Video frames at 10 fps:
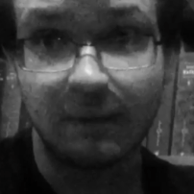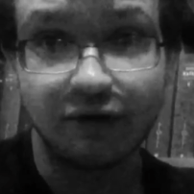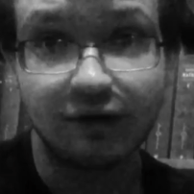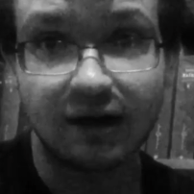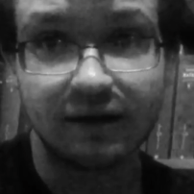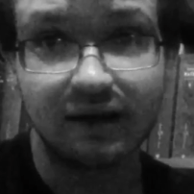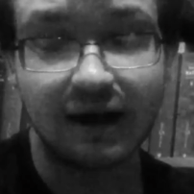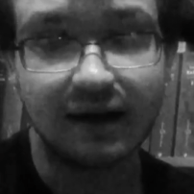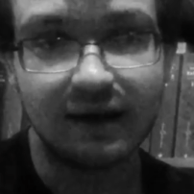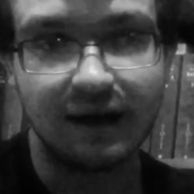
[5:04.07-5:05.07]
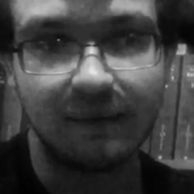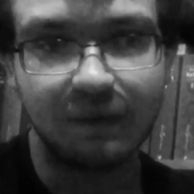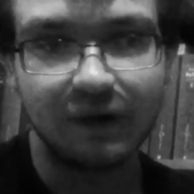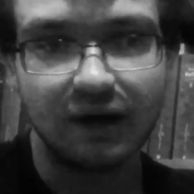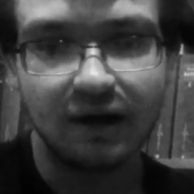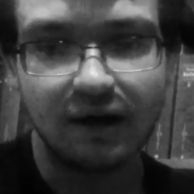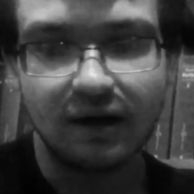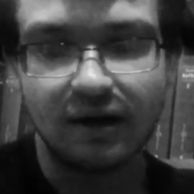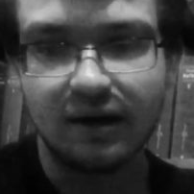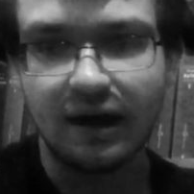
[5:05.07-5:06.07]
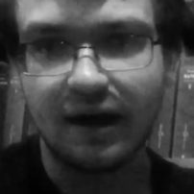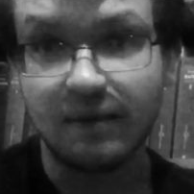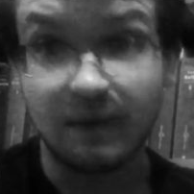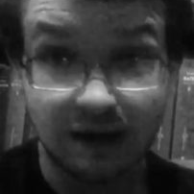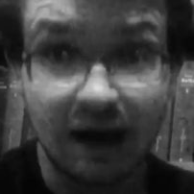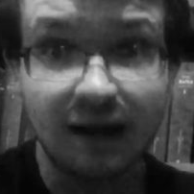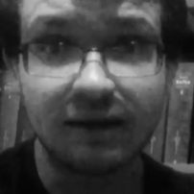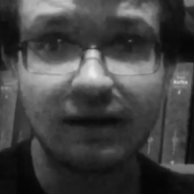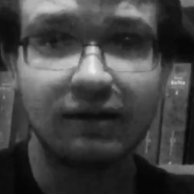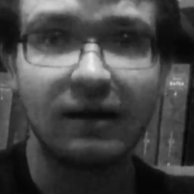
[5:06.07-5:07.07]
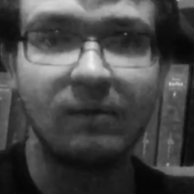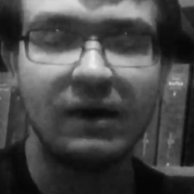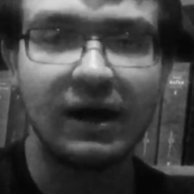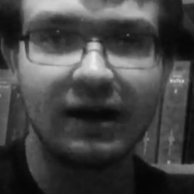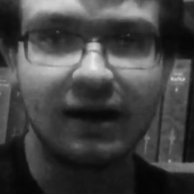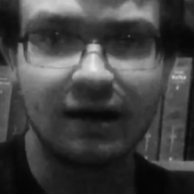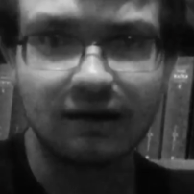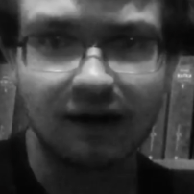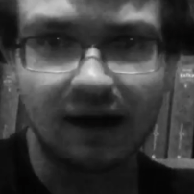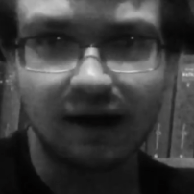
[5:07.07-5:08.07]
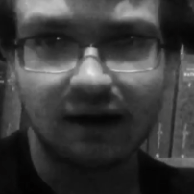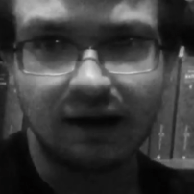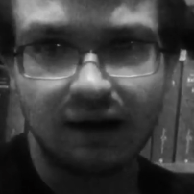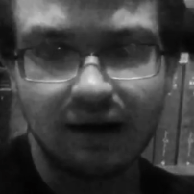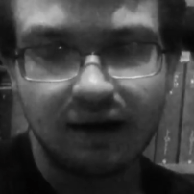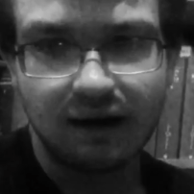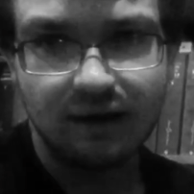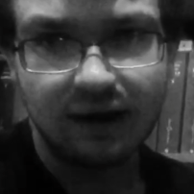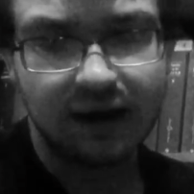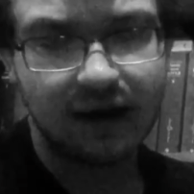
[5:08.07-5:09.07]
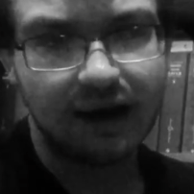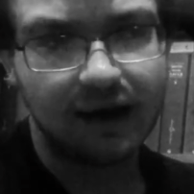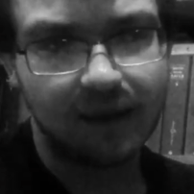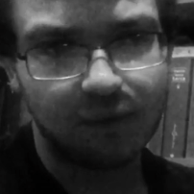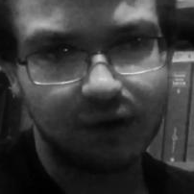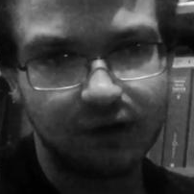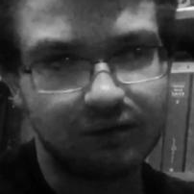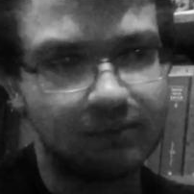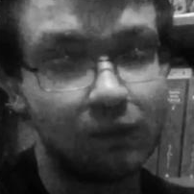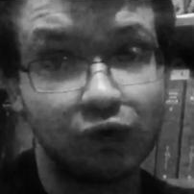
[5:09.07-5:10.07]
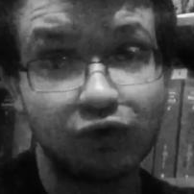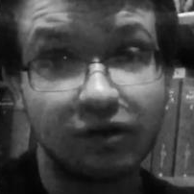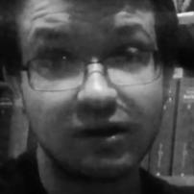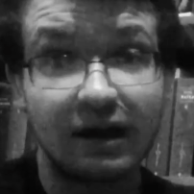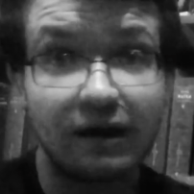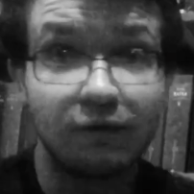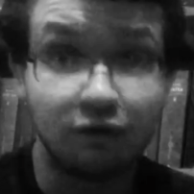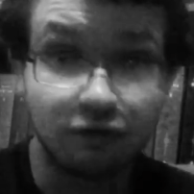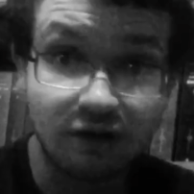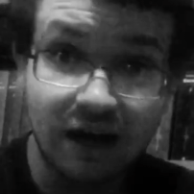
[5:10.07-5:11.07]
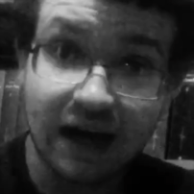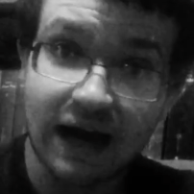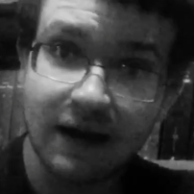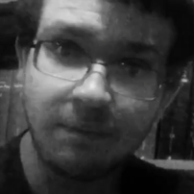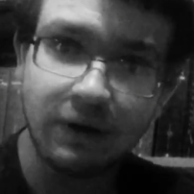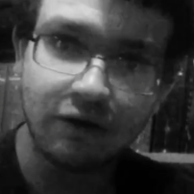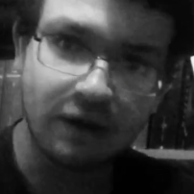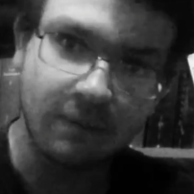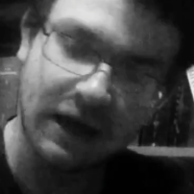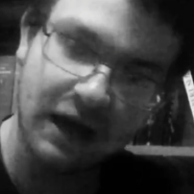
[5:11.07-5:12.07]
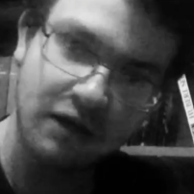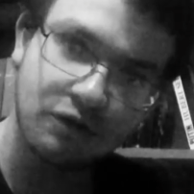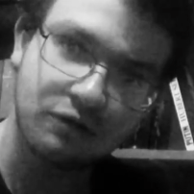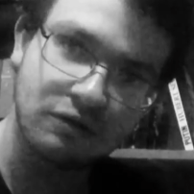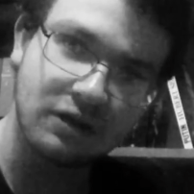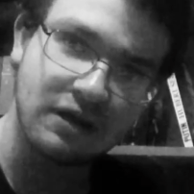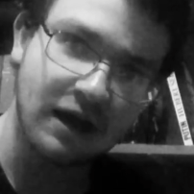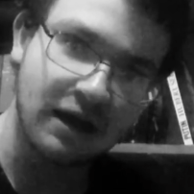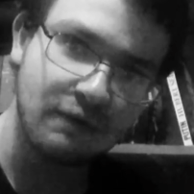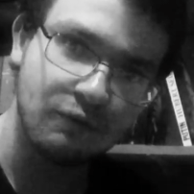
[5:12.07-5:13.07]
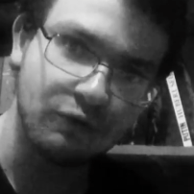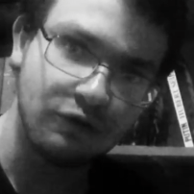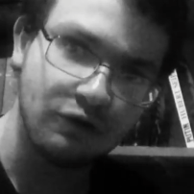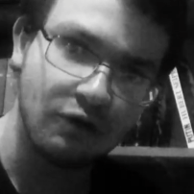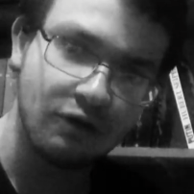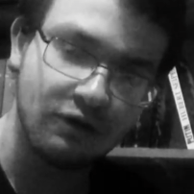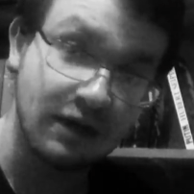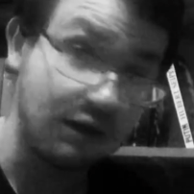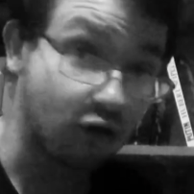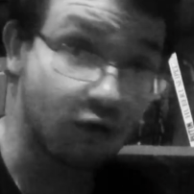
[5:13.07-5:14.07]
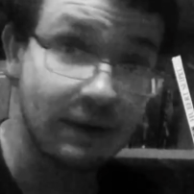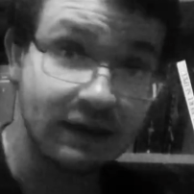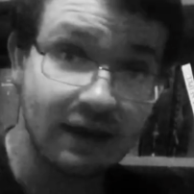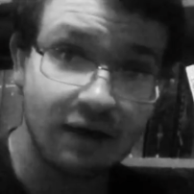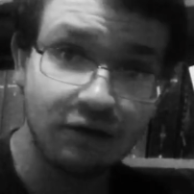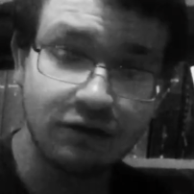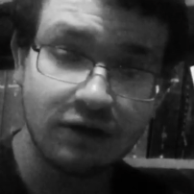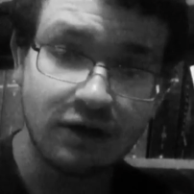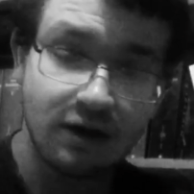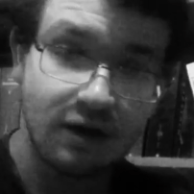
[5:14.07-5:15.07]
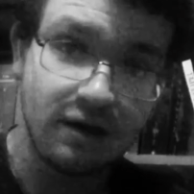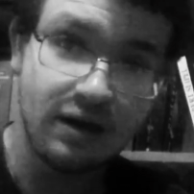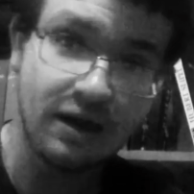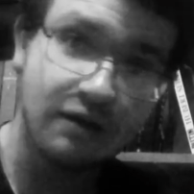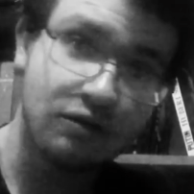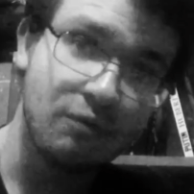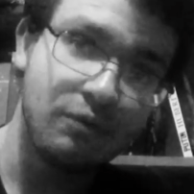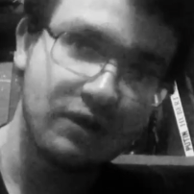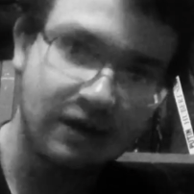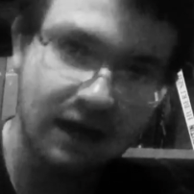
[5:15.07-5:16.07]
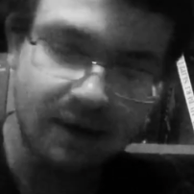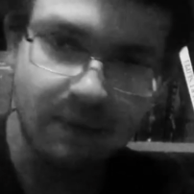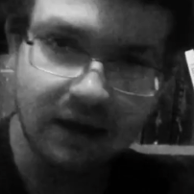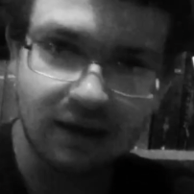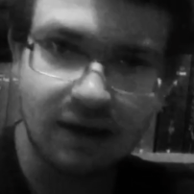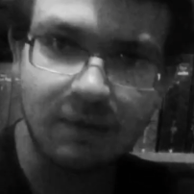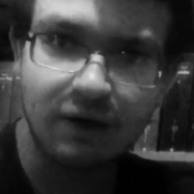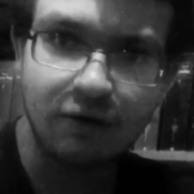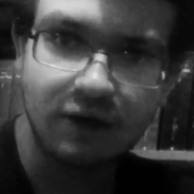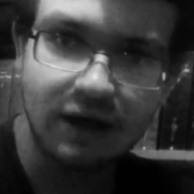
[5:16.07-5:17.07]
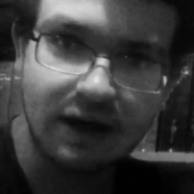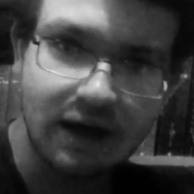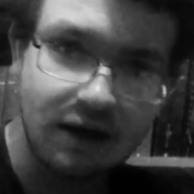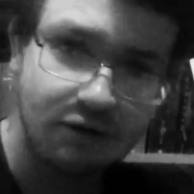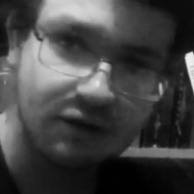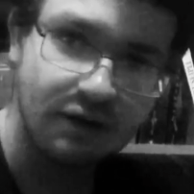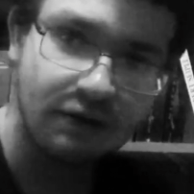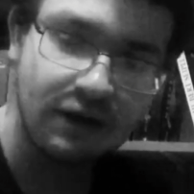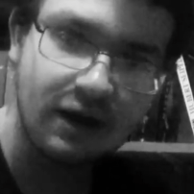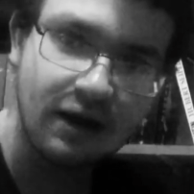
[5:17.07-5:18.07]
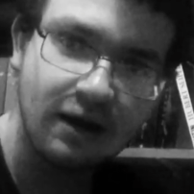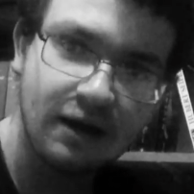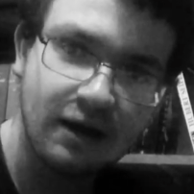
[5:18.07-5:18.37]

mayor cantidad de, inmigrantes. También hay que destacar de que pues muchos están en función legal, pero también hay otros que llegan en función de indocumentados y esto pues claramente perjudica a Costa Rica